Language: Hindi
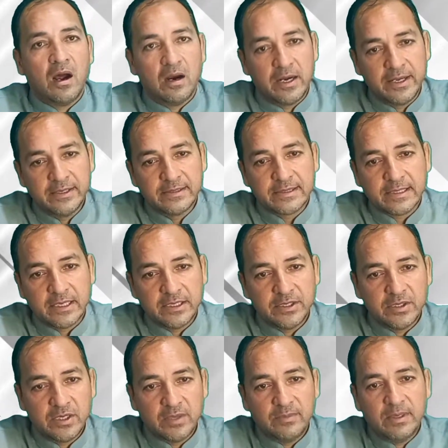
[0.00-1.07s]
ऑडियंस थे
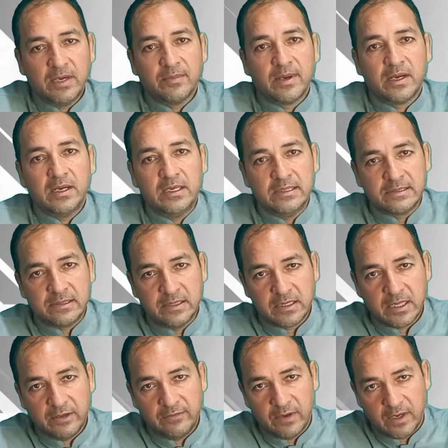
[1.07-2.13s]
जितने भी हमारे लिसनर थे